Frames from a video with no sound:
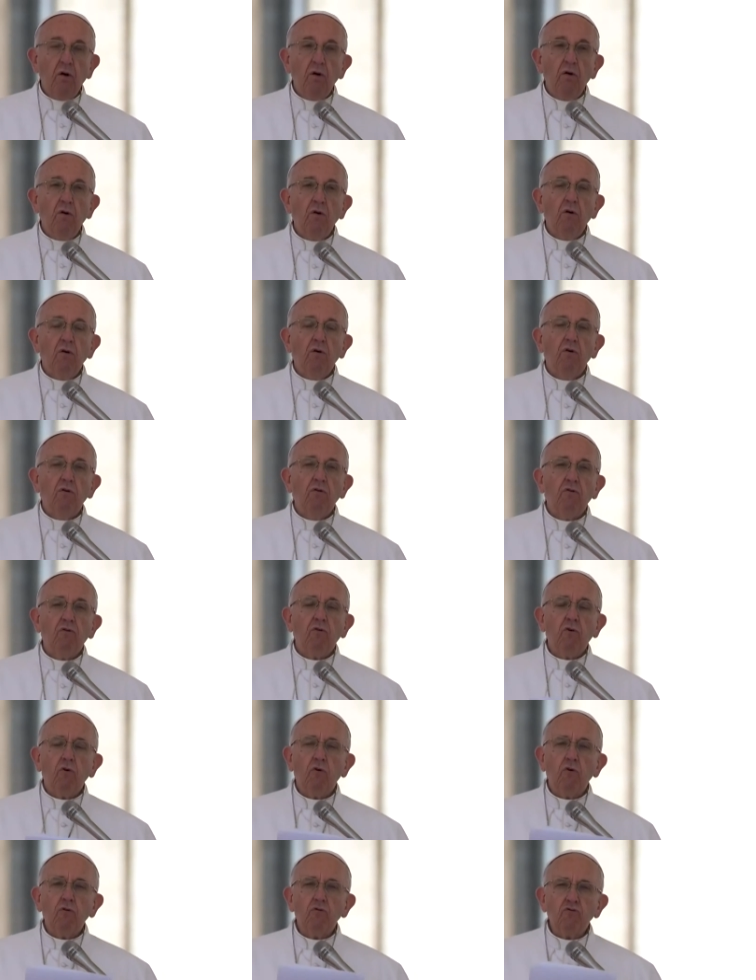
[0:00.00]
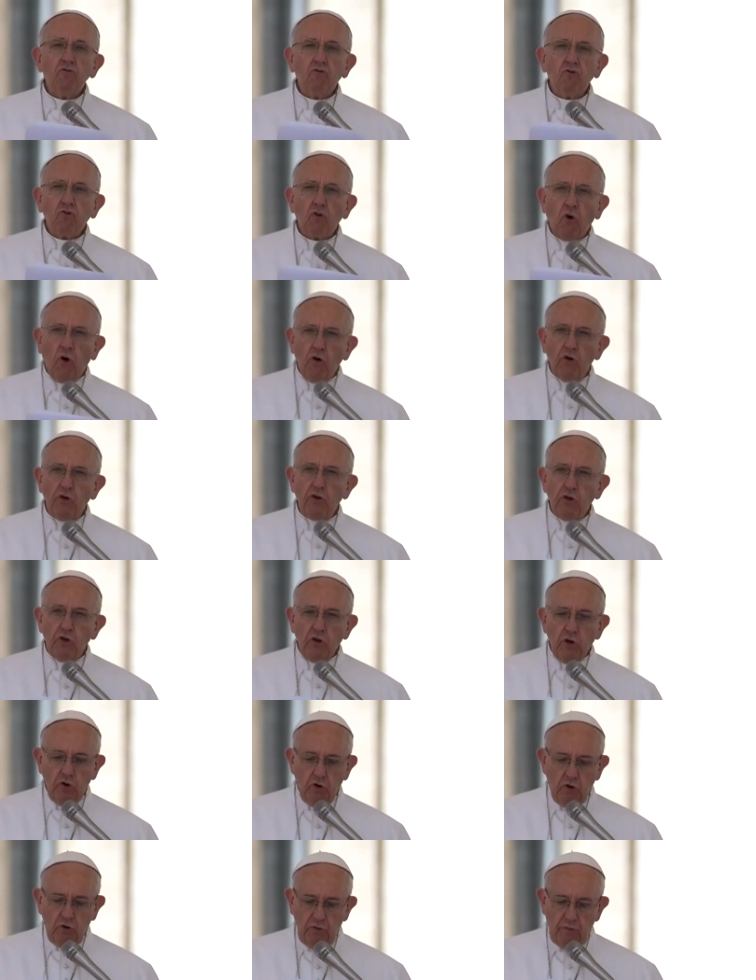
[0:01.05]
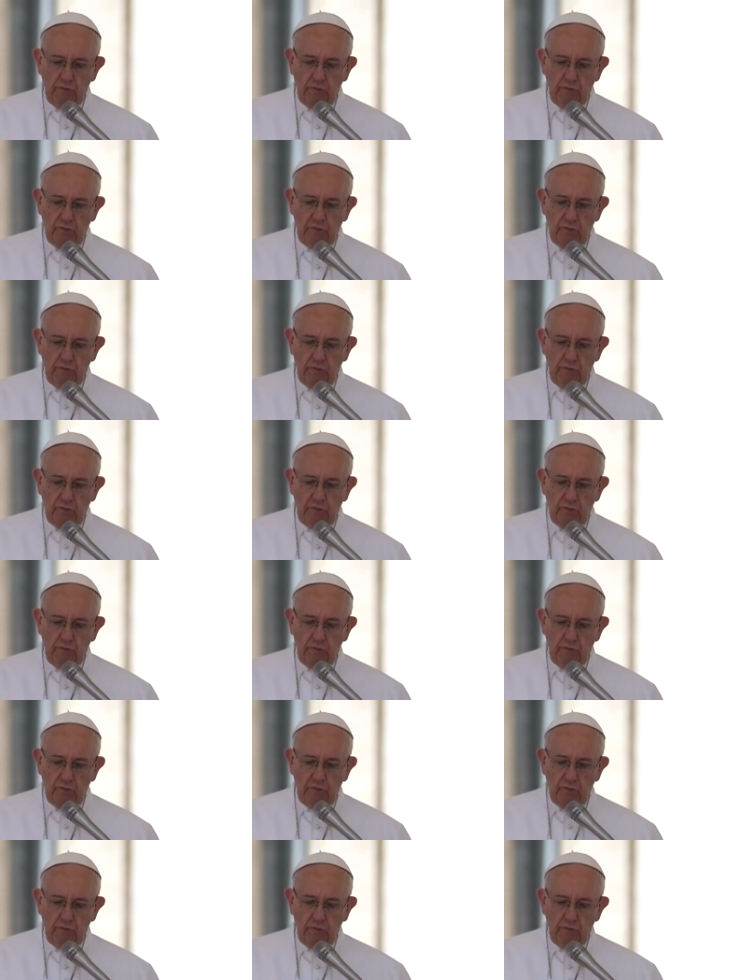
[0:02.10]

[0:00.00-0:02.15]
fu un sogno